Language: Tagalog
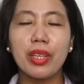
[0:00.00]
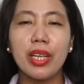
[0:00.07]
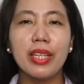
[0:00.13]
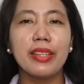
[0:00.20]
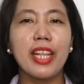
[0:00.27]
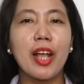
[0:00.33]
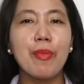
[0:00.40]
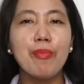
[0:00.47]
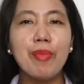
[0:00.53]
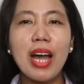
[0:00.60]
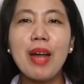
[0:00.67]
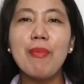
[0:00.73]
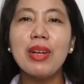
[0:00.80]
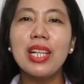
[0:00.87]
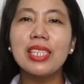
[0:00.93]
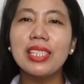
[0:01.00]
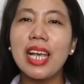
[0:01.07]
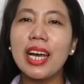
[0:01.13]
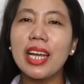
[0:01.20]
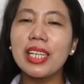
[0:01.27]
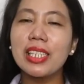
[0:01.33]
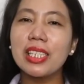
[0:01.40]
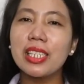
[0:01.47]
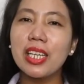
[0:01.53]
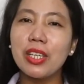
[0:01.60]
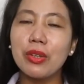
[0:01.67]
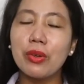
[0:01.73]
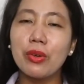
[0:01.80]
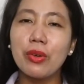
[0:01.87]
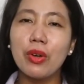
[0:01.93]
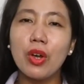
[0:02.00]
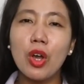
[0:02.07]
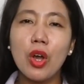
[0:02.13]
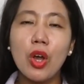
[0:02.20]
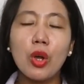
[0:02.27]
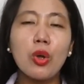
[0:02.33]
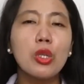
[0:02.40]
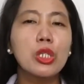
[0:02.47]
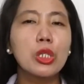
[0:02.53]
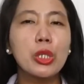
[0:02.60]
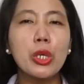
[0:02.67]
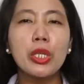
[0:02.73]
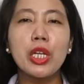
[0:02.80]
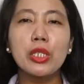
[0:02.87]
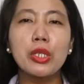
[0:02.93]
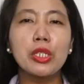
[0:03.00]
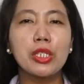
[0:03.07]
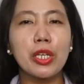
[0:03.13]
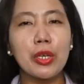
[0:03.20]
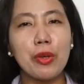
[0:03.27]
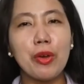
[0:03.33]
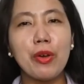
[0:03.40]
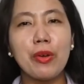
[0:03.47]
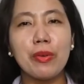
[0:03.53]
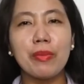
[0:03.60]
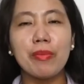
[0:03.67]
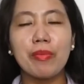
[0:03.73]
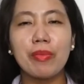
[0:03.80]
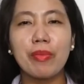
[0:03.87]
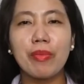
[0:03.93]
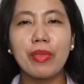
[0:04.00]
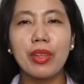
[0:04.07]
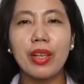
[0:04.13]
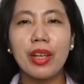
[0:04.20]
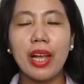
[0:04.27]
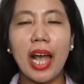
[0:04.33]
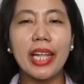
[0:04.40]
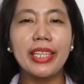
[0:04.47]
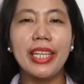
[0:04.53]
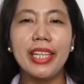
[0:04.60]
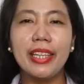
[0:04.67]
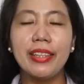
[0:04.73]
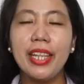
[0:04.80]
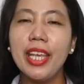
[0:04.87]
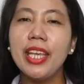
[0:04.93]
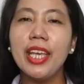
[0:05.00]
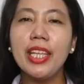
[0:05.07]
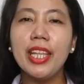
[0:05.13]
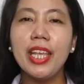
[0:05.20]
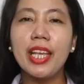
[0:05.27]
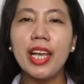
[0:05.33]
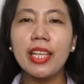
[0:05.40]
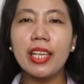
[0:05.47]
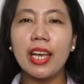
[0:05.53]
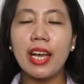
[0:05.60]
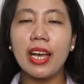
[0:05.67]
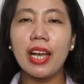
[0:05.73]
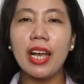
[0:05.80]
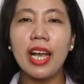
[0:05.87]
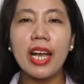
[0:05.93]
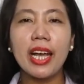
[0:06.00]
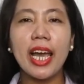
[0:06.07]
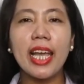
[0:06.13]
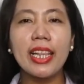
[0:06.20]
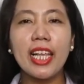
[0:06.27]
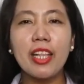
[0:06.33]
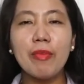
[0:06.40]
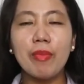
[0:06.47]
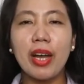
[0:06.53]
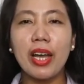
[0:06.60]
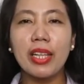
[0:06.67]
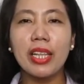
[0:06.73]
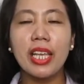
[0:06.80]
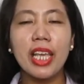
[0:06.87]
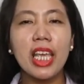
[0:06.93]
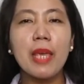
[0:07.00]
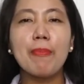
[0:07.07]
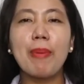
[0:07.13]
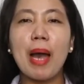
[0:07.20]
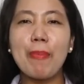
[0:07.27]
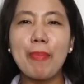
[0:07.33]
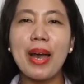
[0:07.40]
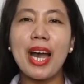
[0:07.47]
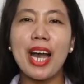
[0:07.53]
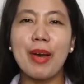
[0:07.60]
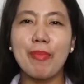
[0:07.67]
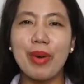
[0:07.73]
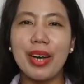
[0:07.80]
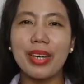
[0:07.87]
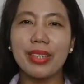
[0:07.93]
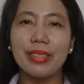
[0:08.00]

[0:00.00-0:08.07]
Nagmamalasakit siya sa iyo, concern ng Diyos sa iyo, at hindi hindi ka niya kailanman ipapahamak.